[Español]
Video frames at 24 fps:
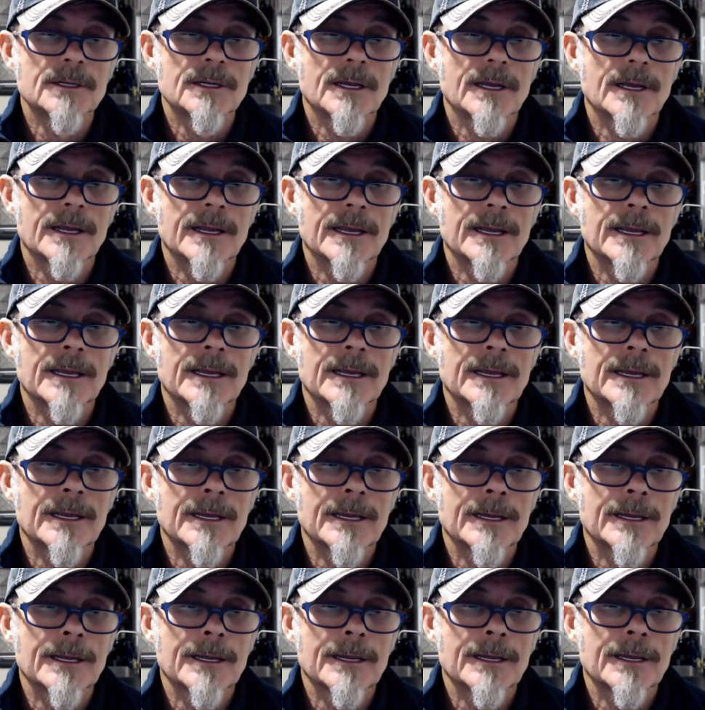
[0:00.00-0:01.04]

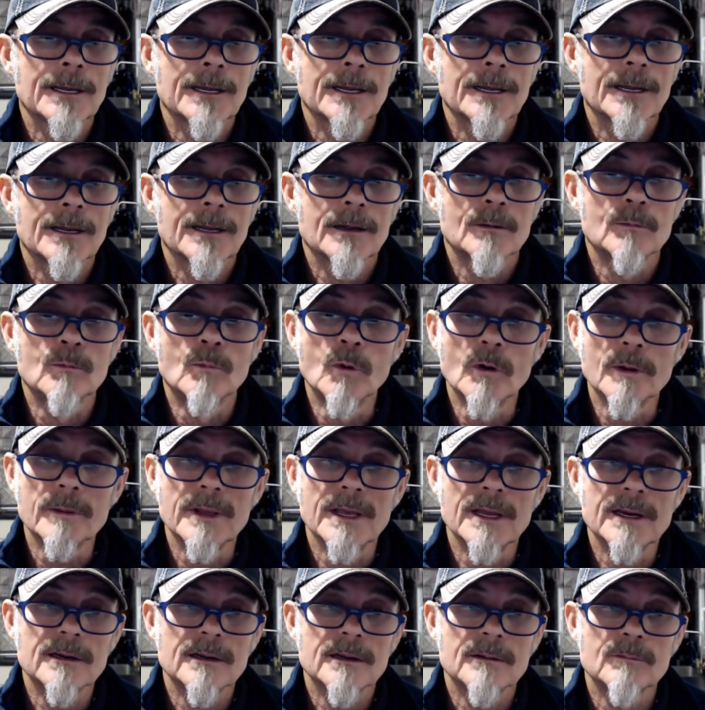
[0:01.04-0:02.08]
Eh, muy
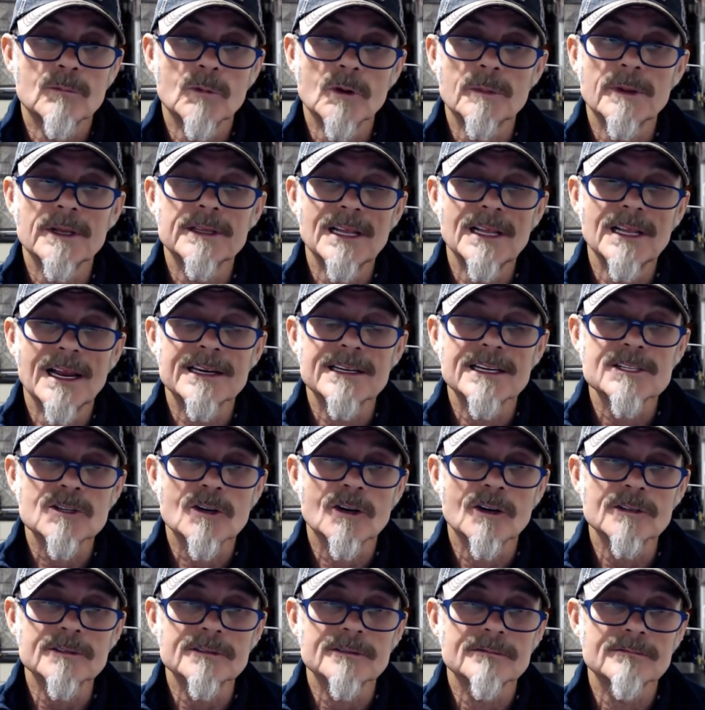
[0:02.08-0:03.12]
bien, muy bien Dylan
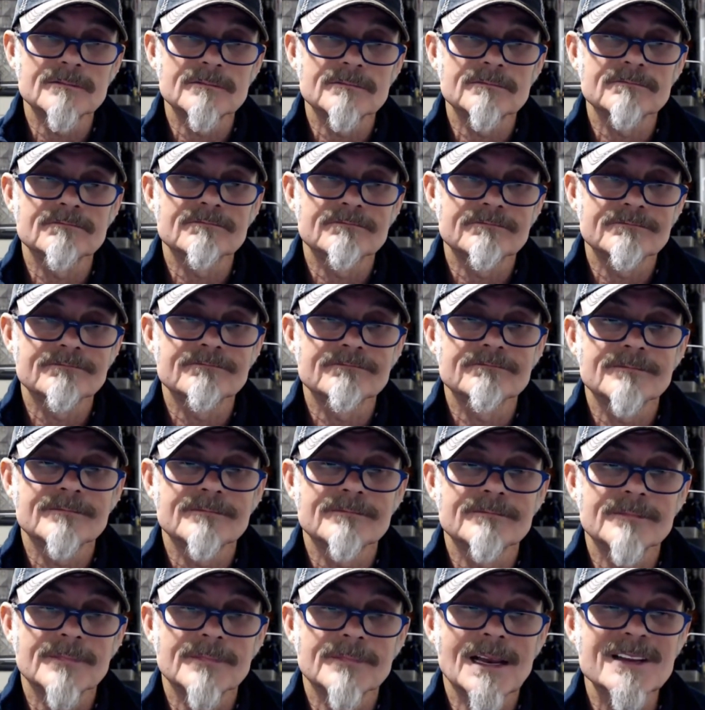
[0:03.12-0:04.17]
Scott.
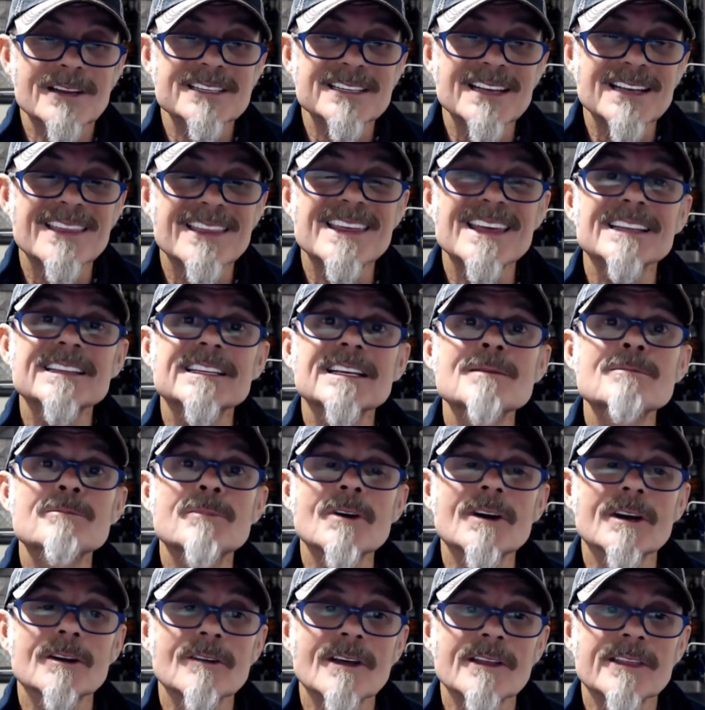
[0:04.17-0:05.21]
La verdad es que hacía
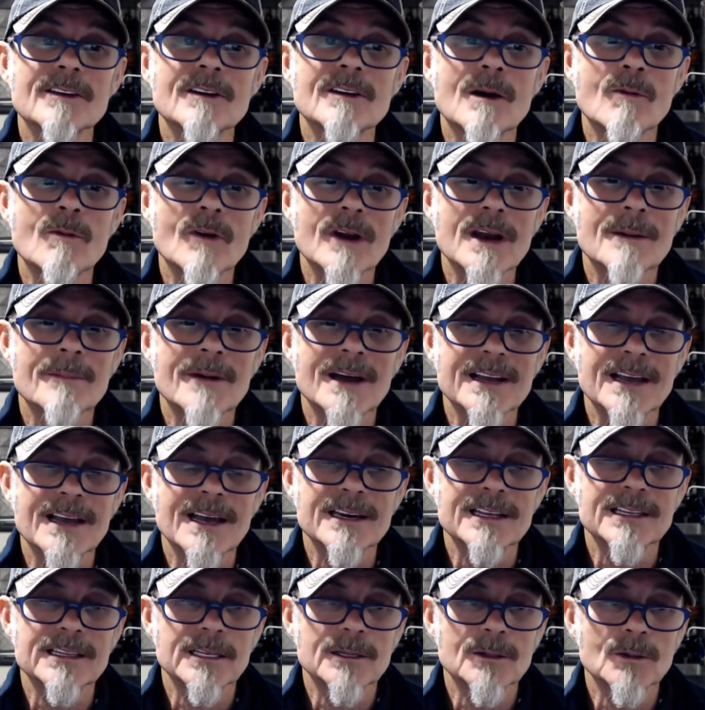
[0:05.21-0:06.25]
tiempo que no hacía una buena marca
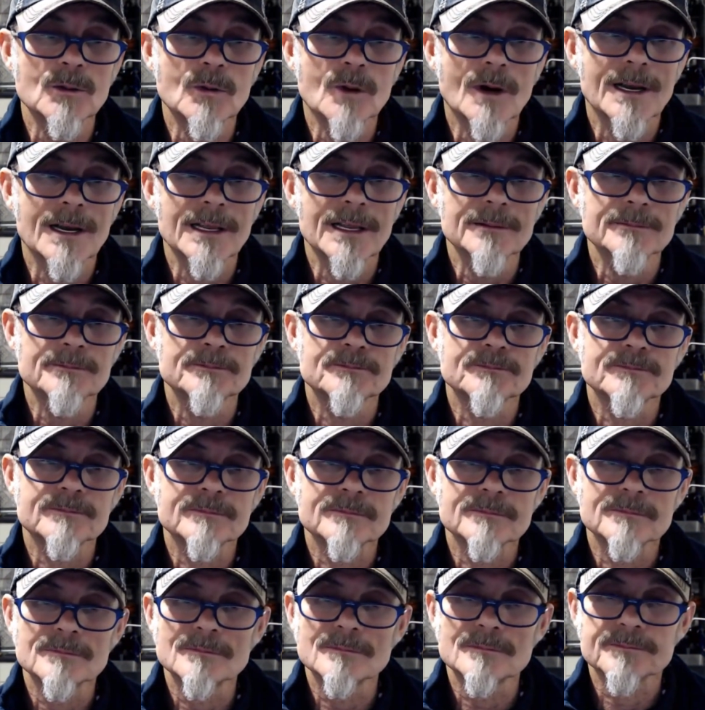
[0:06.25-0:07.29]
en individual. ¿eh?
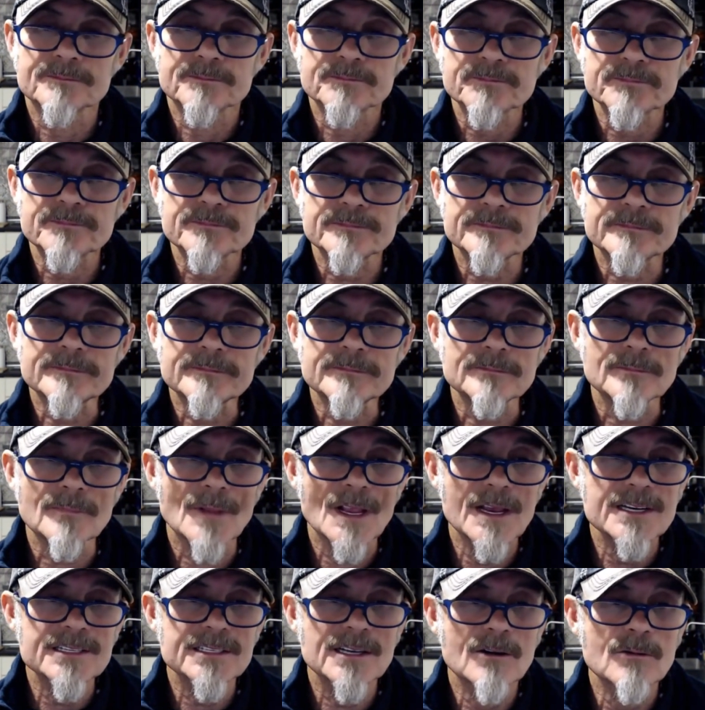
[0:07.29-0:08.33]

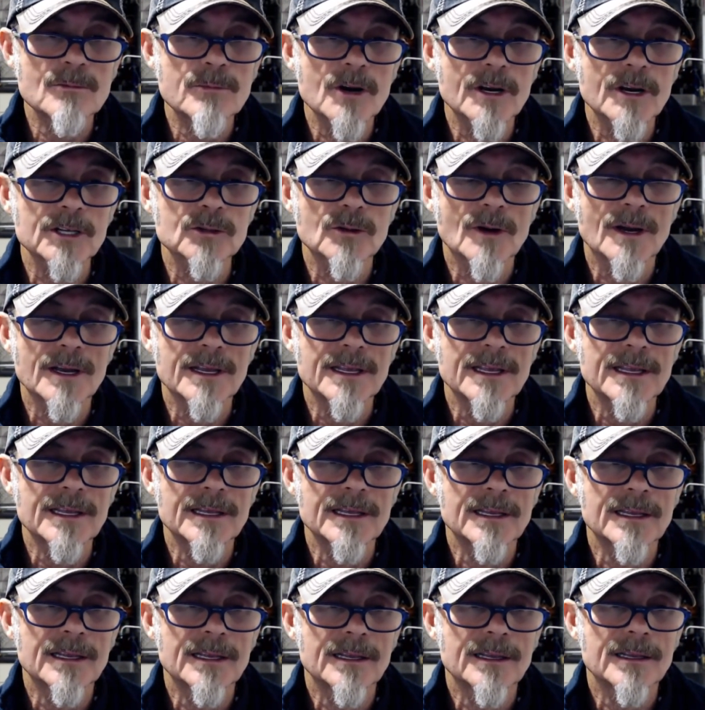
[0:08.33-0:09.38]
Está un poquito
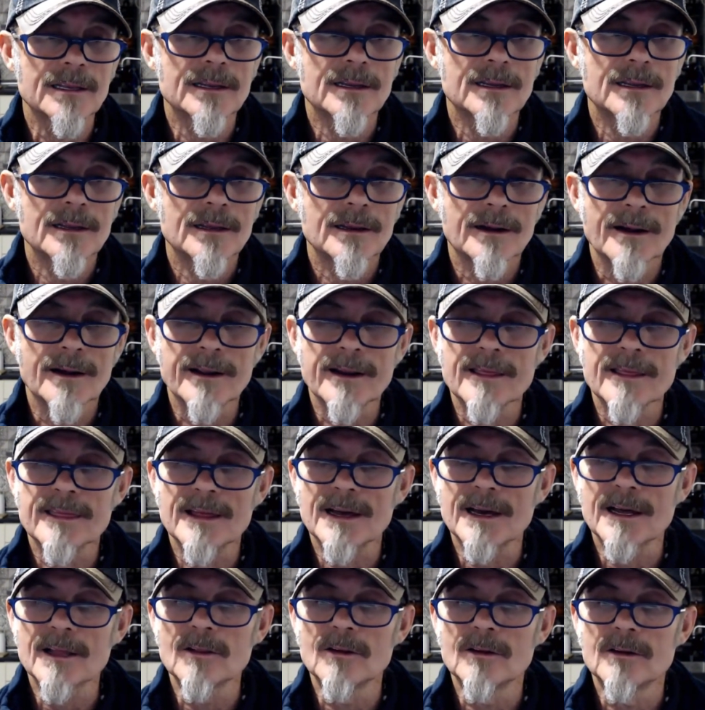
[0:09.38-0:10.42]
ahí
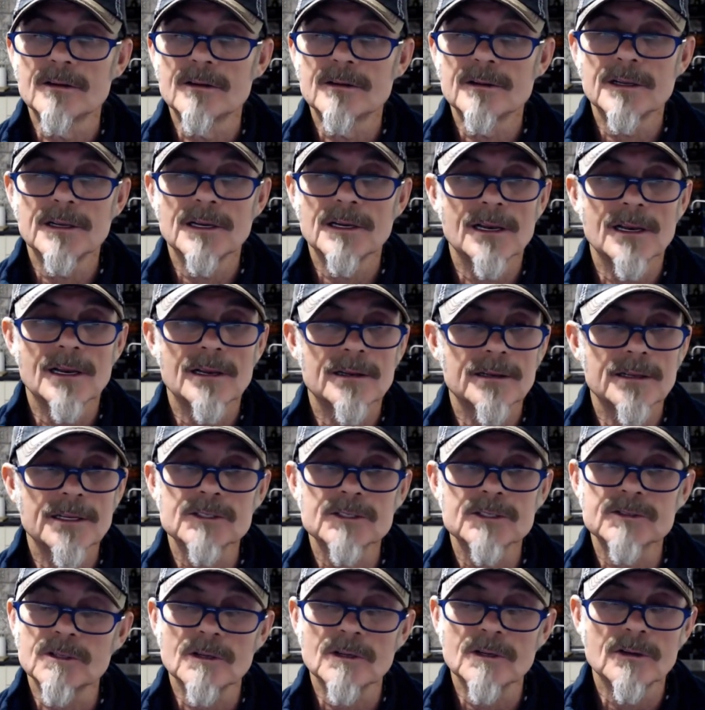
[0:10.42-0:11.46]
rezagado y,
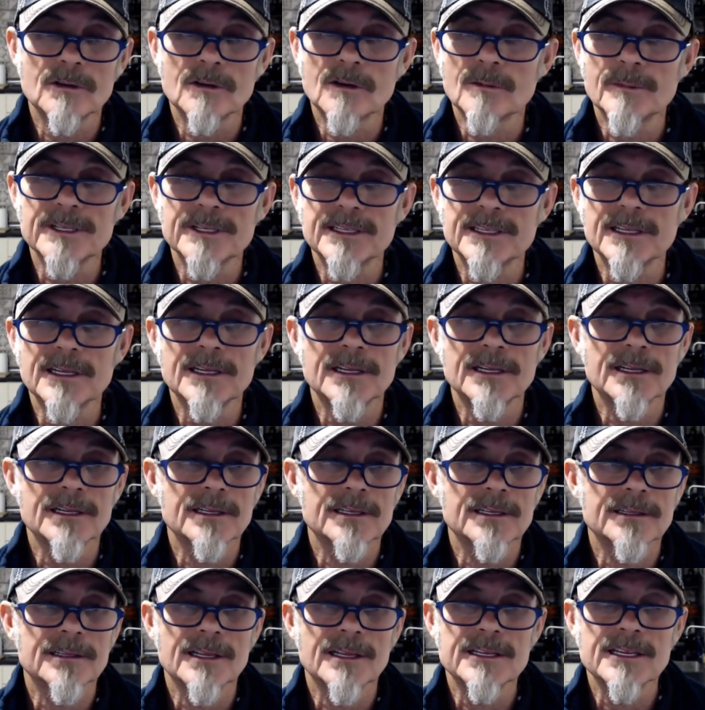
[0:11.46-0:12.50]
esto lo
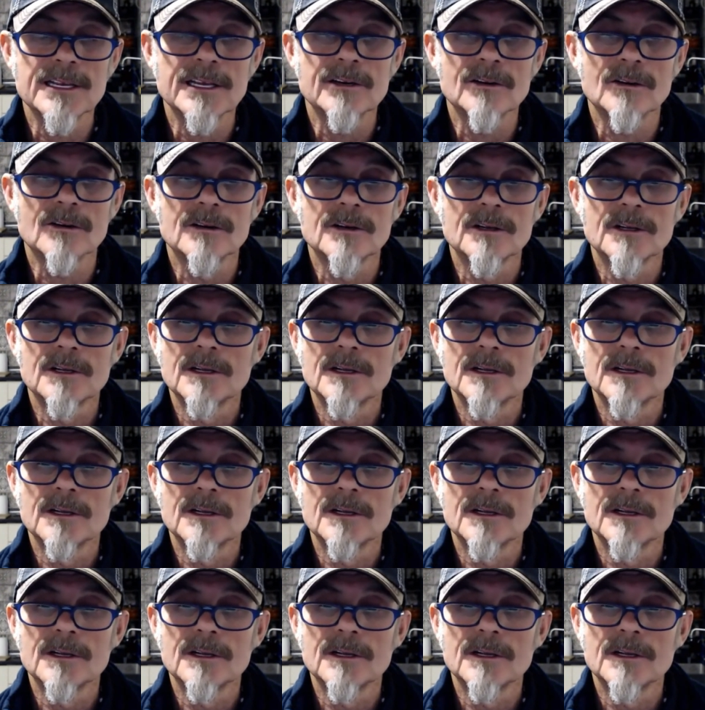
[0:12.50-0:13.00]
mete de lleno